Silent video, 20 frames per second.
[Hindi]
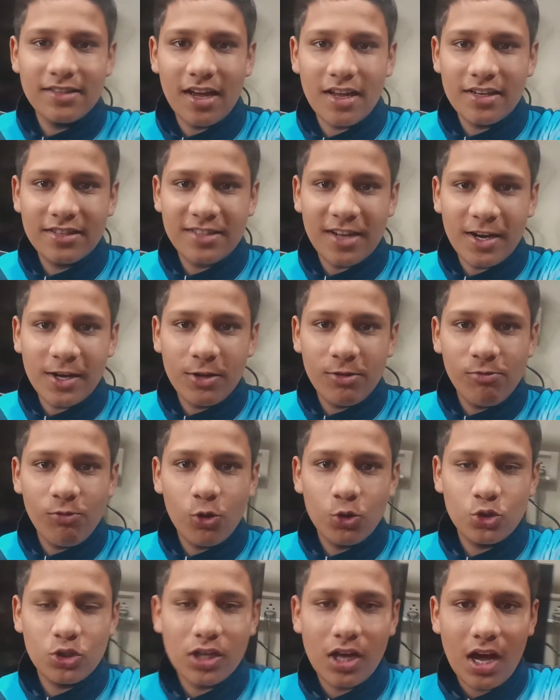इज़ आरिस एंड
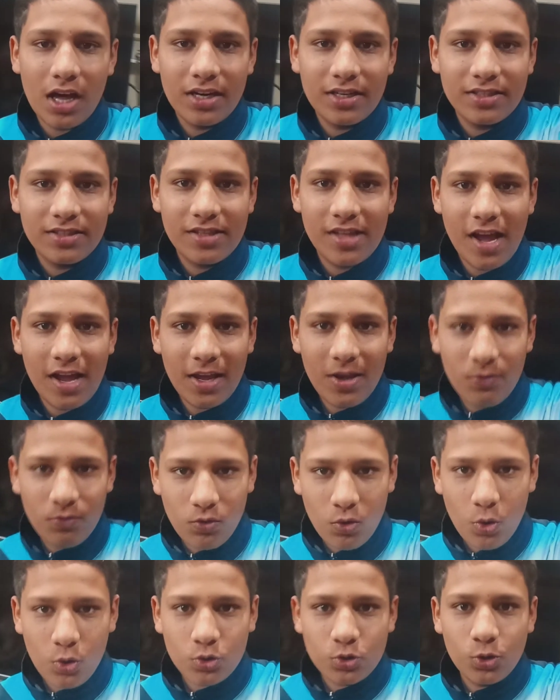वॉचिंग इस त्यागी
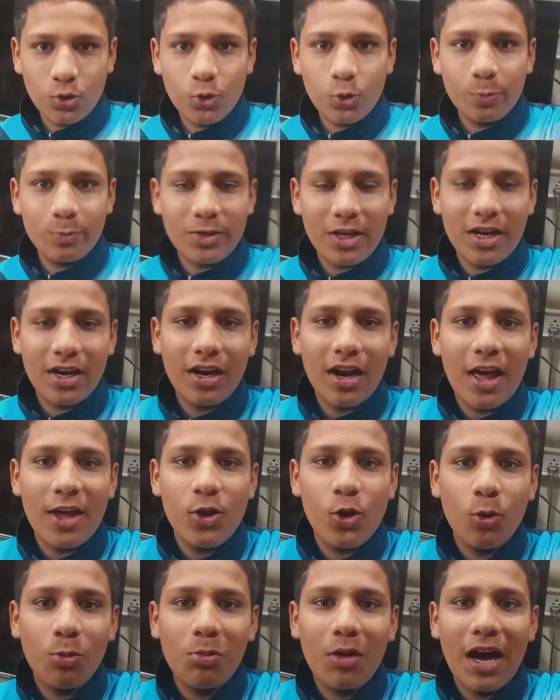व्लॉग्स यूट्यूब चैनल
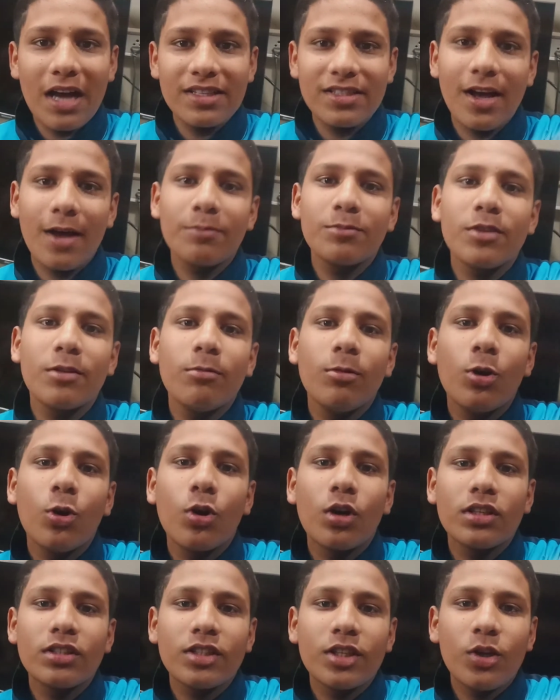आई होप गाइज आप सभी
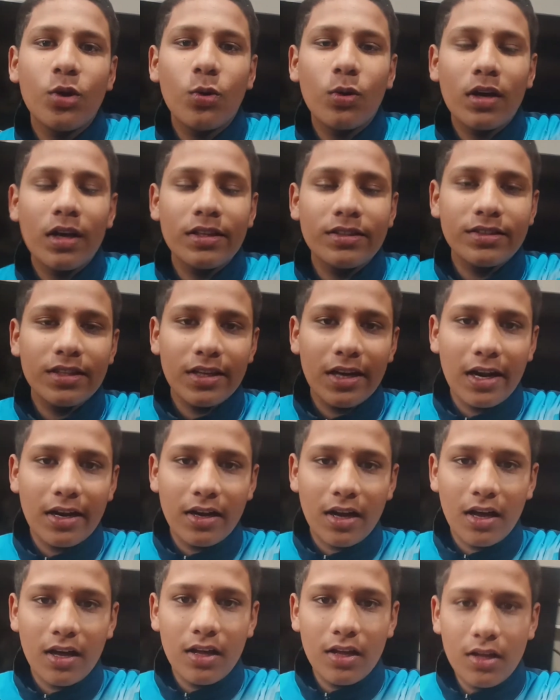लोग अच्छे होंगे अच्छे
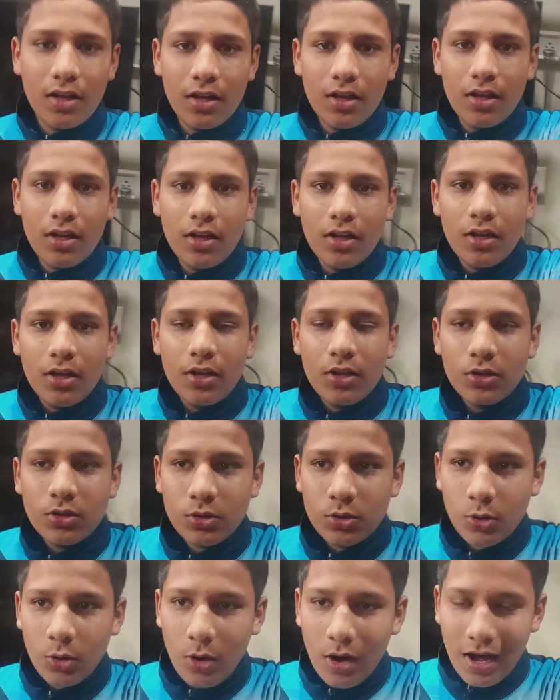रहना
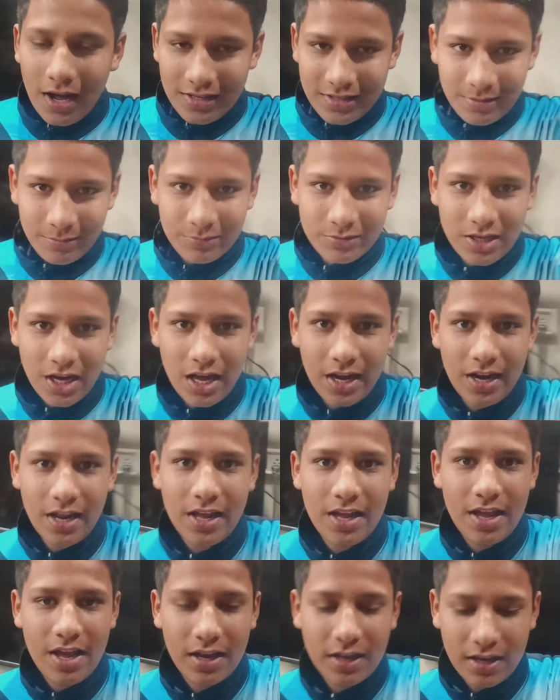तो आज हम जा
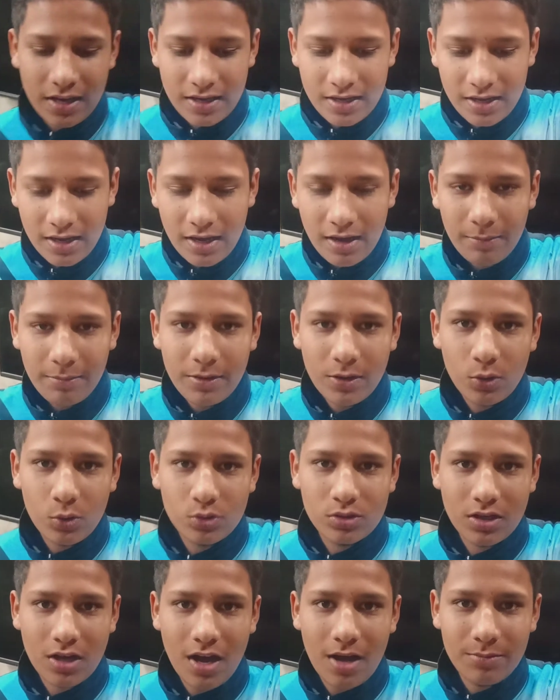रहे हैं कहीं अपने
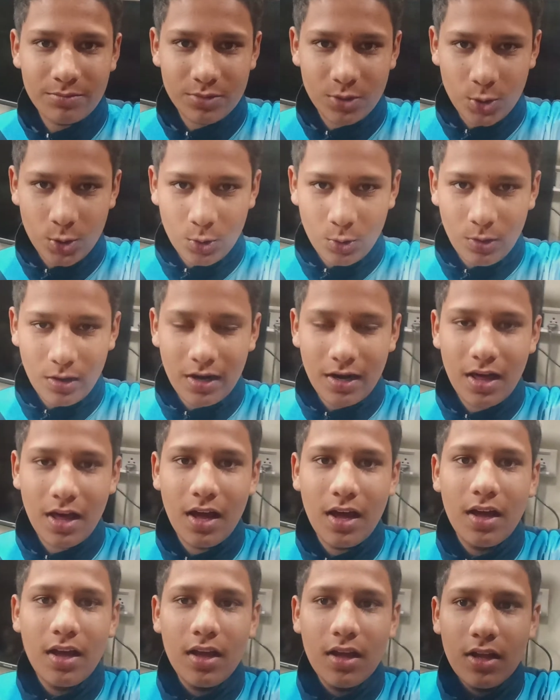कुछ काम से नोएडा
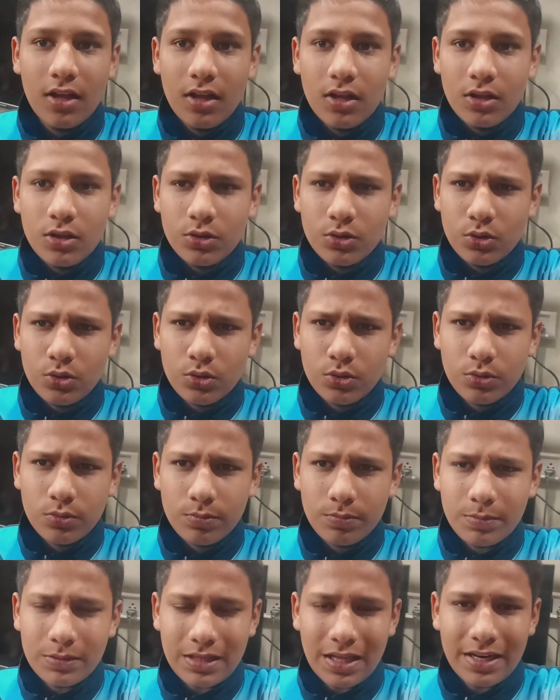
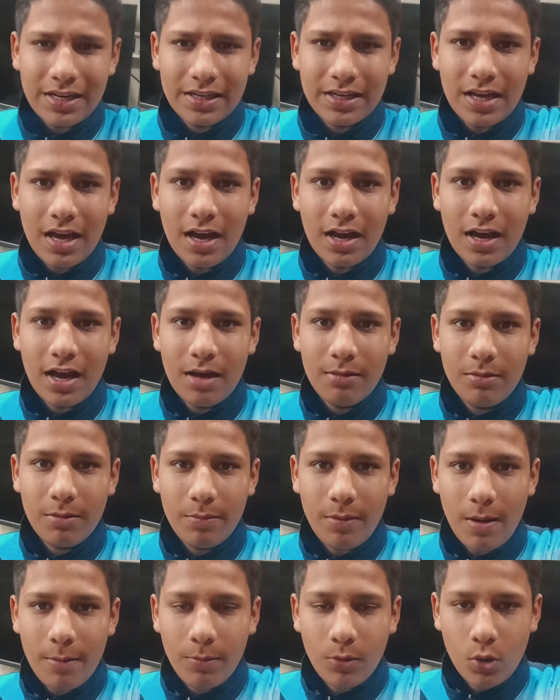पता नहीं क्या काम है
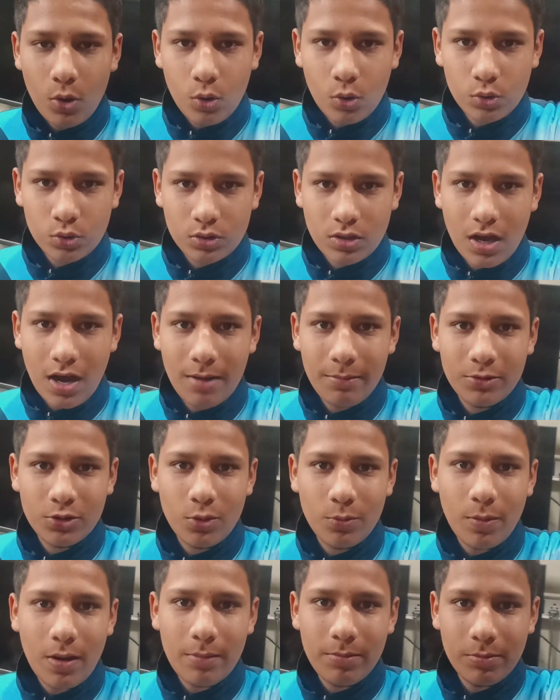पापा को कुछ काम है
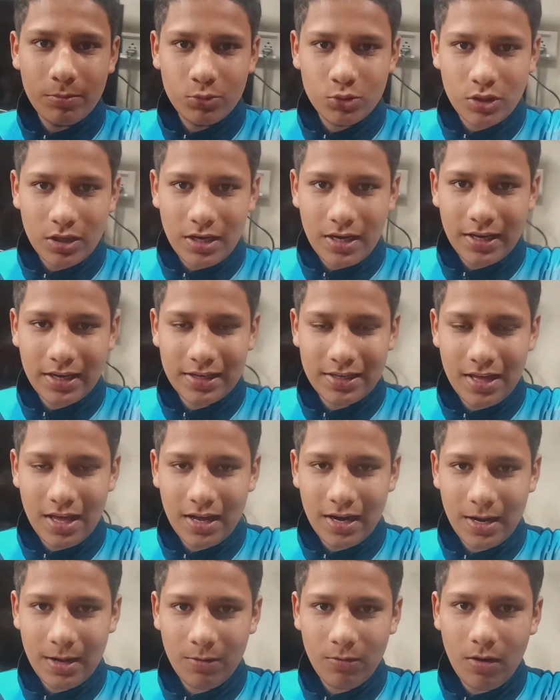तो पापा मुझे लेके
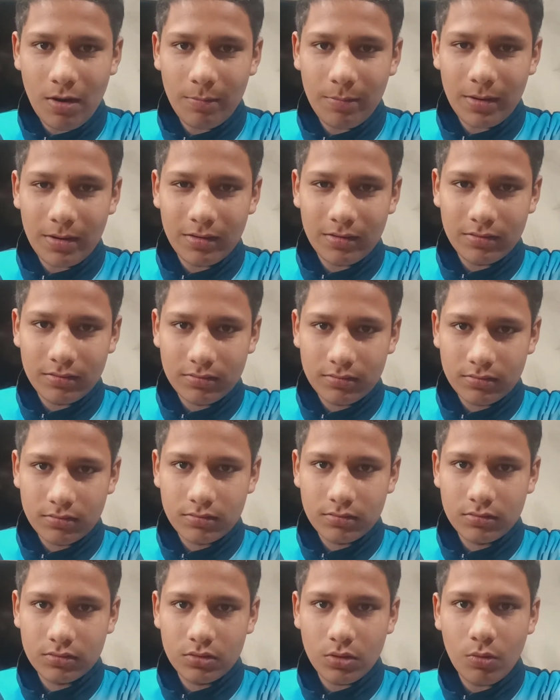जा रहे हैं वहाँ पर
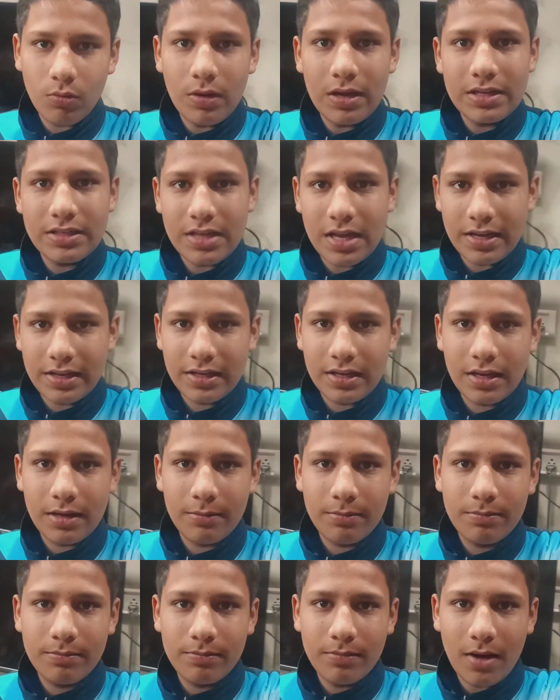तो वहीं जाएंगे
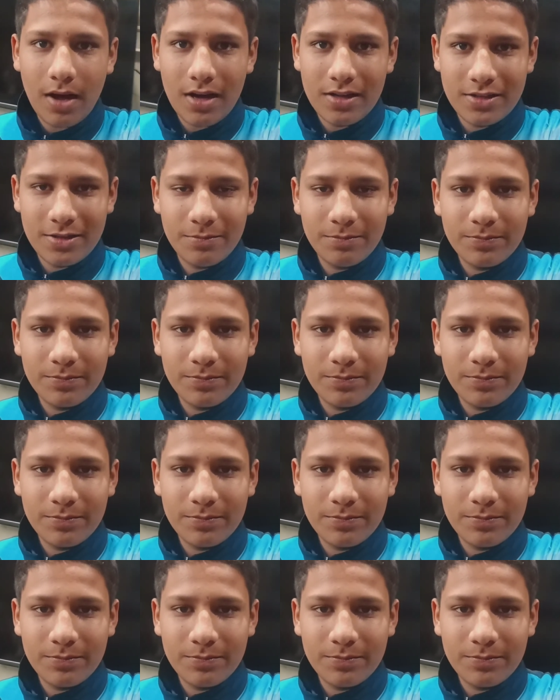अब आज